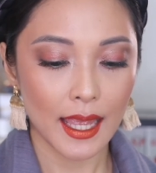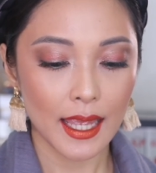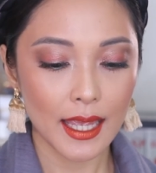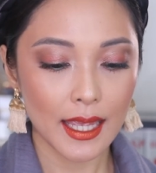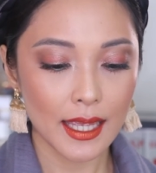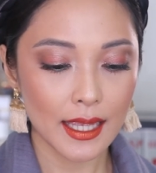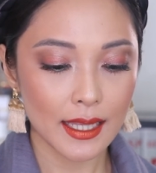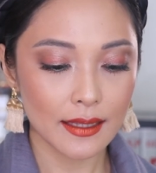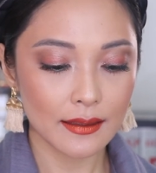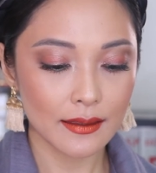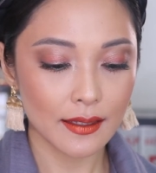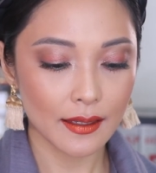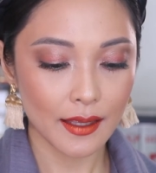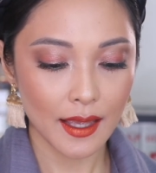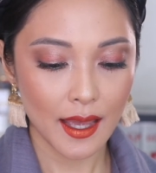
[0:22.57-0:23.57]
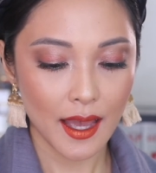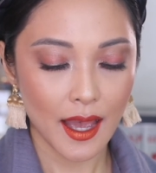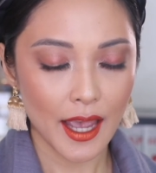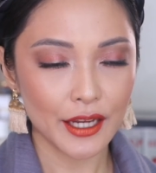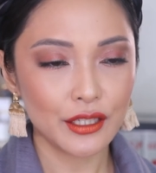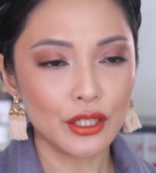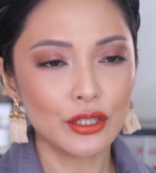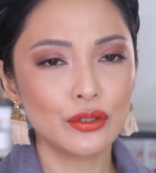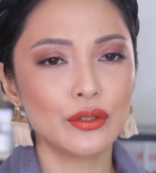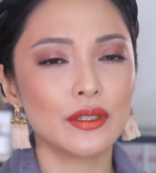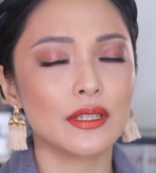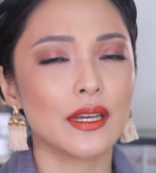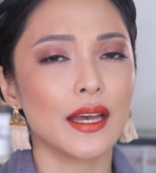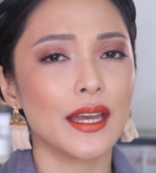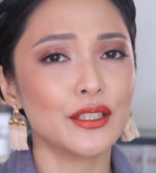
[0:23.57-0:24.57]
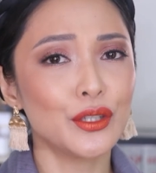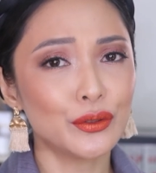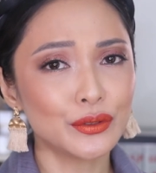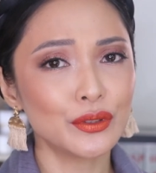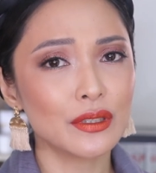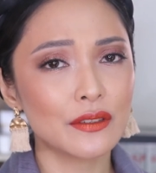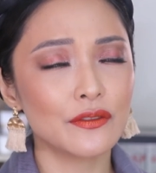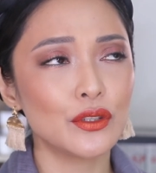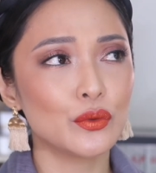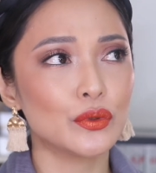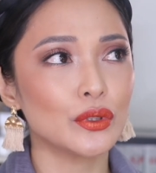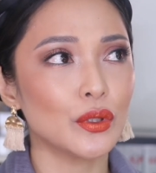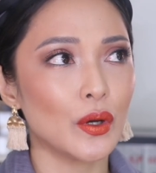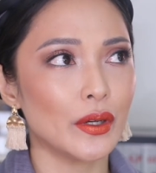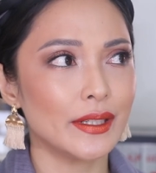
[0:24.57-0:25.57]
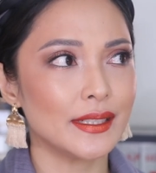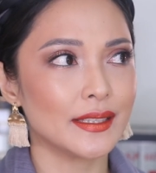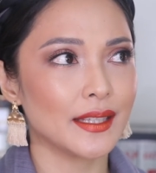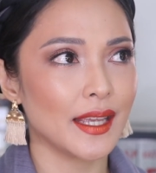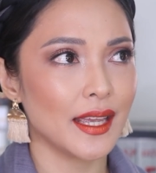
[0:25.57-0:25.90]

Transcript: and I don't know I don't know if you would call it